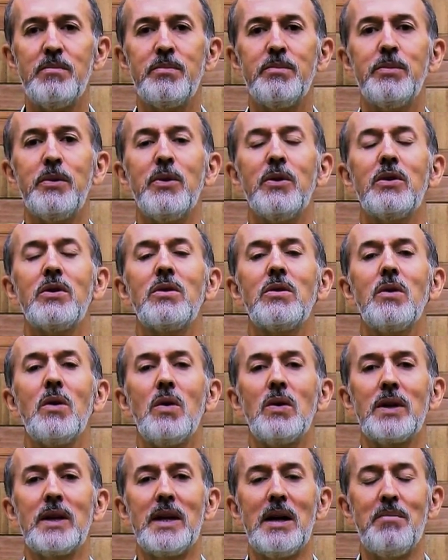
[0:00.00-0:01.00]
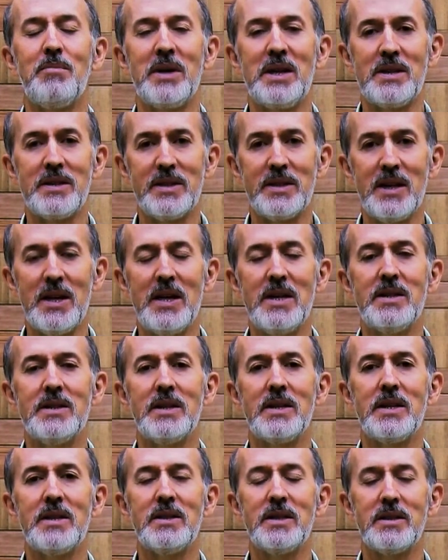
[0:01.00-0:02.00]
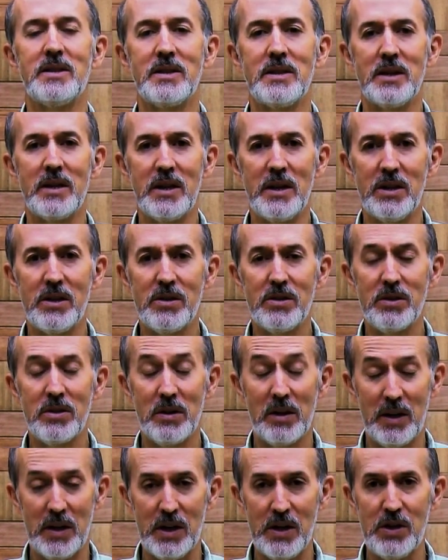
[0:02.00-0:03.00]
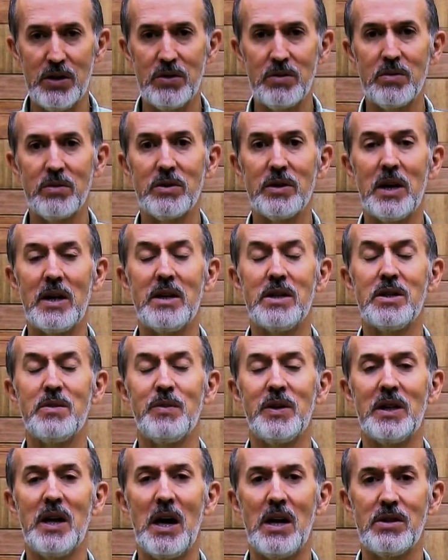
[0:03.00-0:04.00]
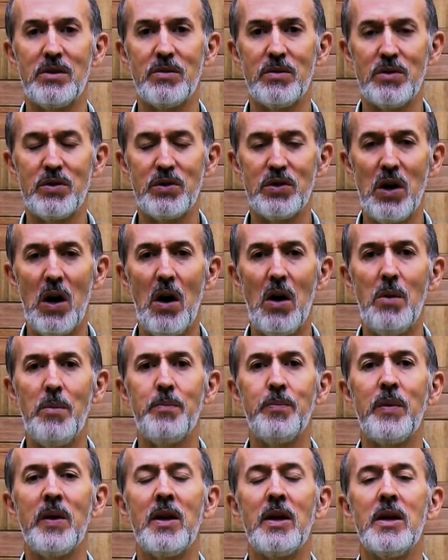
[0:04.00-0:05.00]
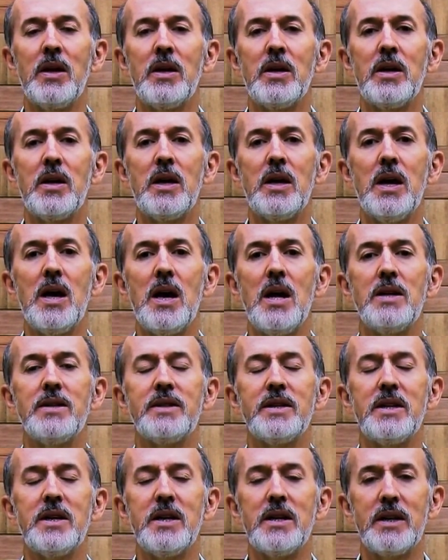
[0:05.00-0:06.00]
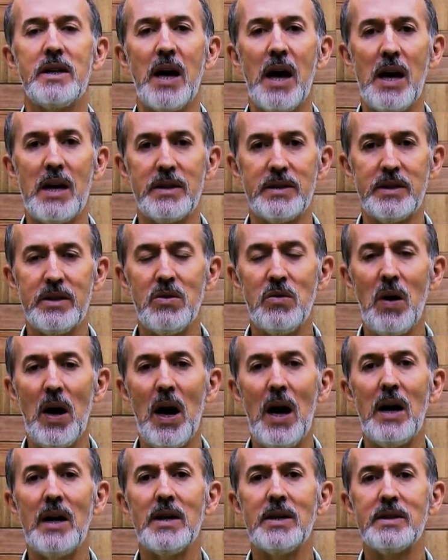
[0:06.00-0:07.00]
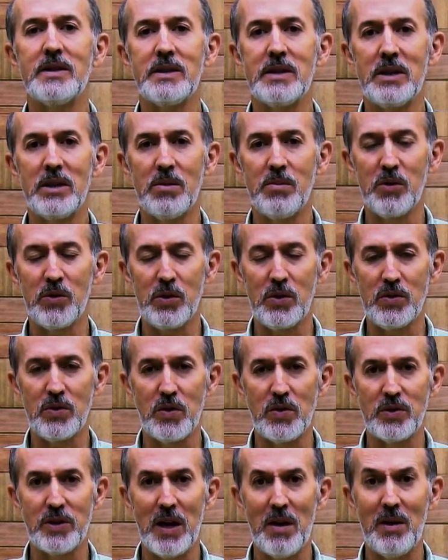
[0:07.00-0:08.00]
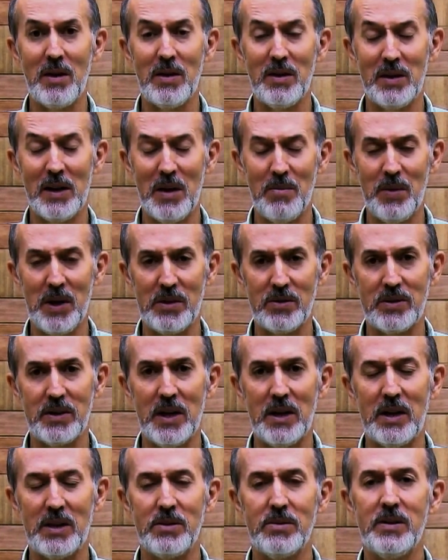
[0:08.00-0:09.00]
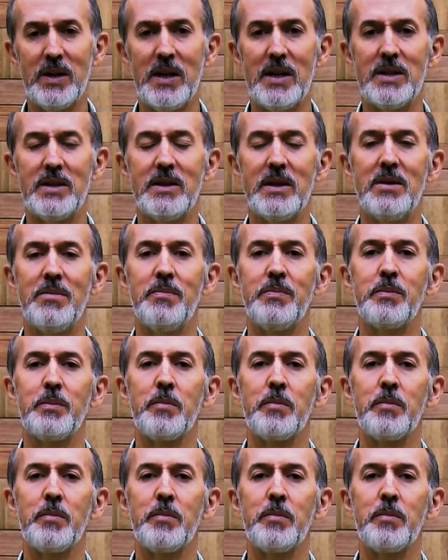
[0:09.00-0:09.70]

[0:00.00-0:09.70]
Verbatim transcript: Por conta da presença desses cristos na intimidade do sol, eles enriquecem o ar, assim como todos os elementos da natureza,